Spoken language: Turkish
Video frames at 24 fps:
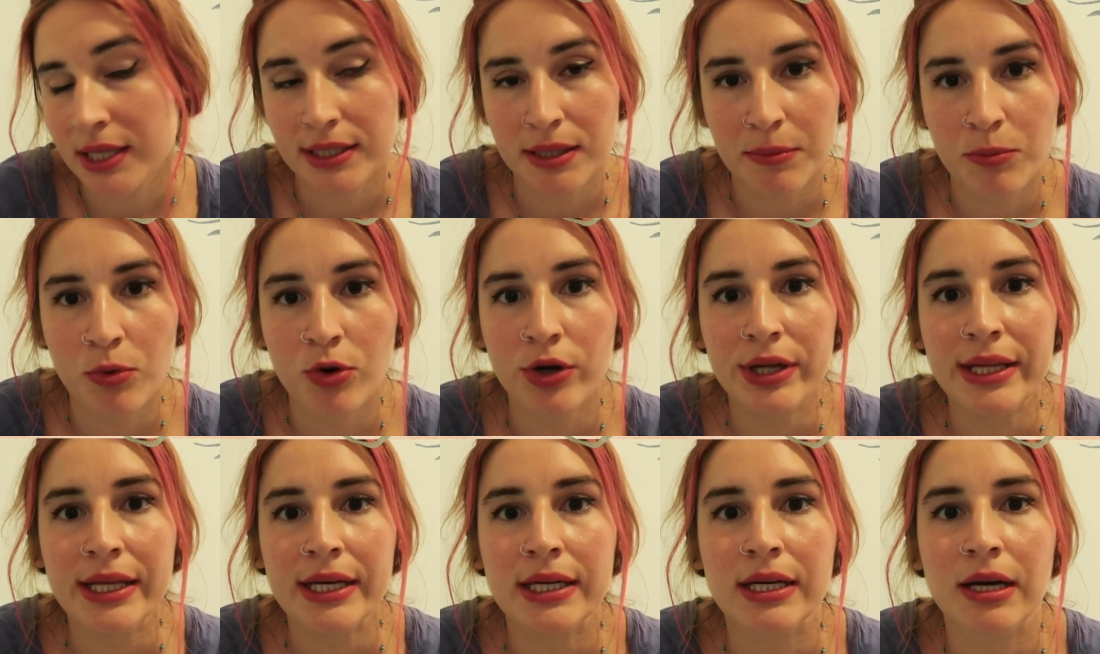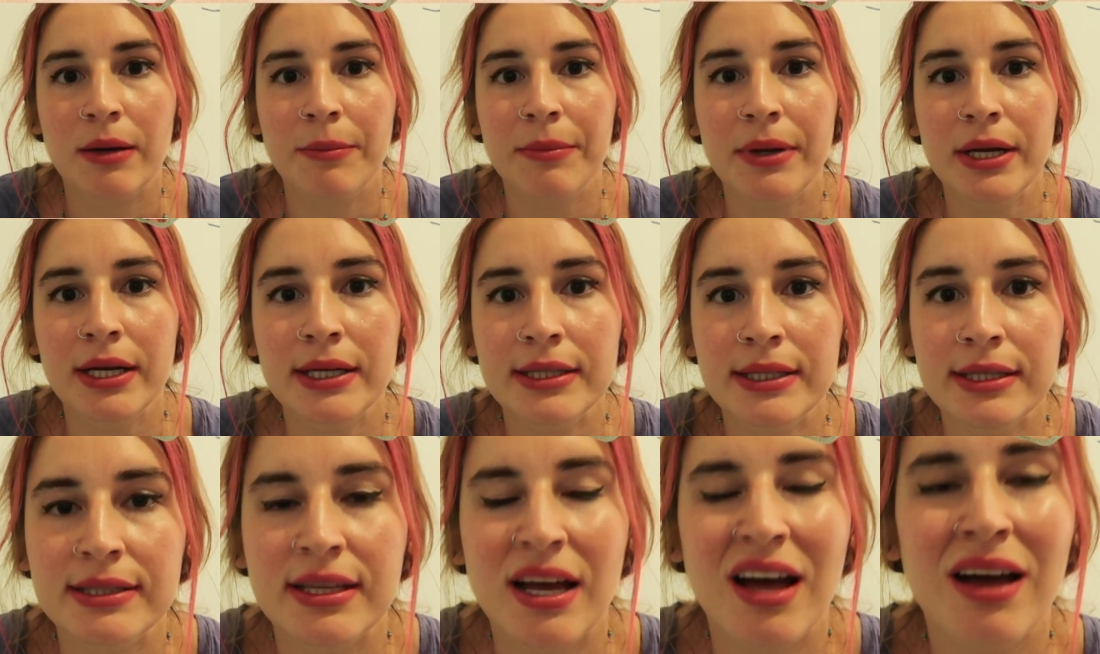Ya böyle
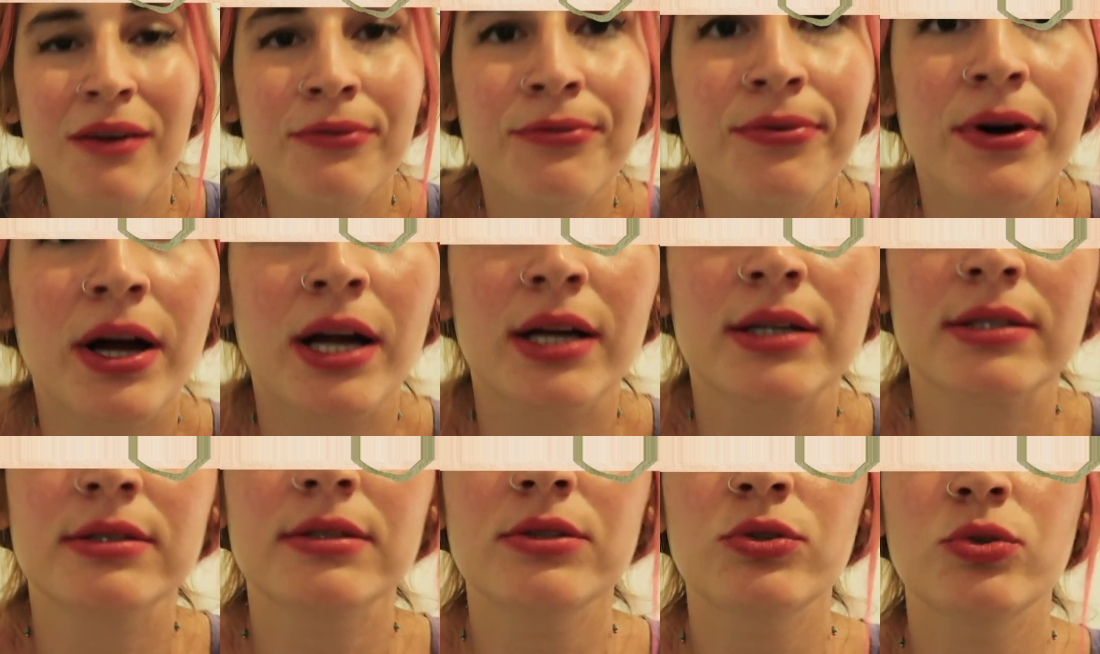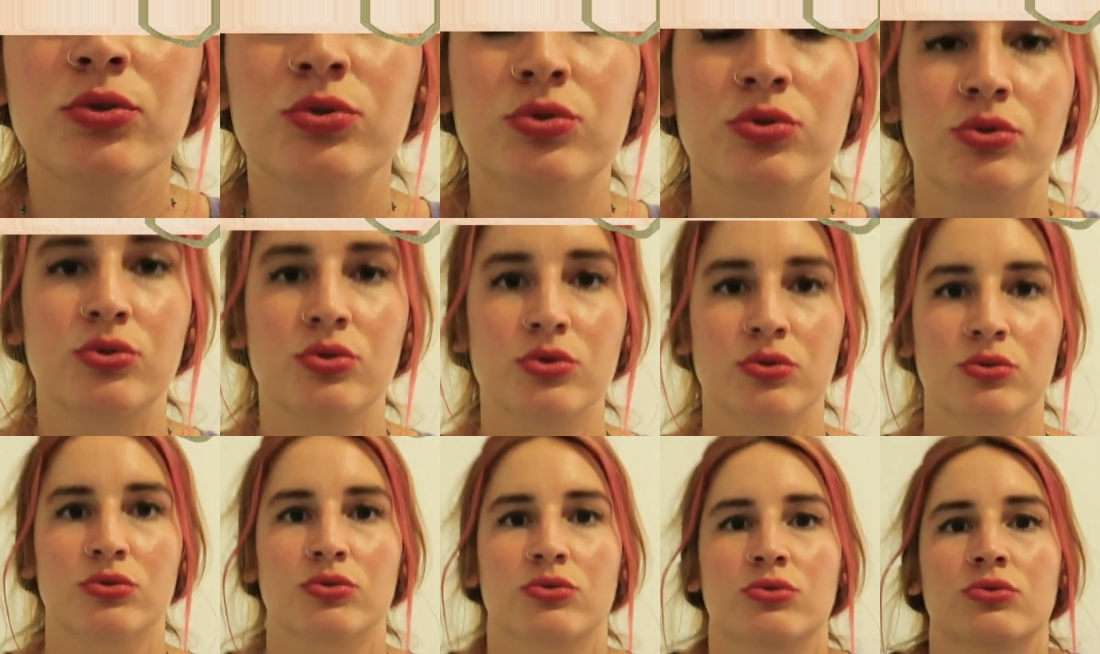kamerada daha farklı
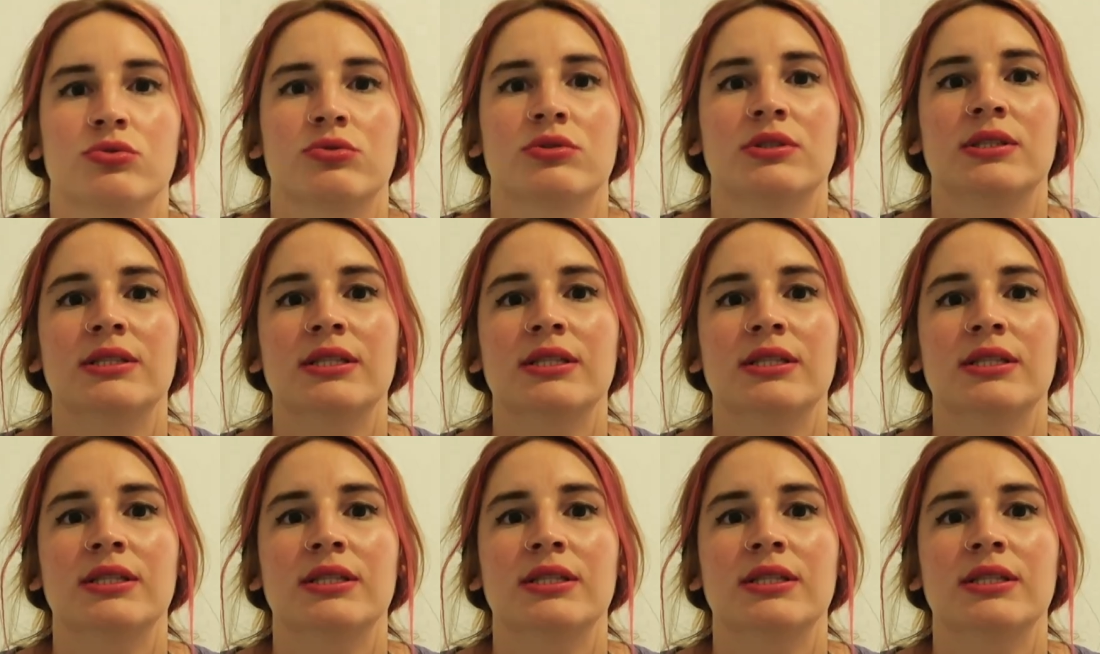gözüküyorsunuz.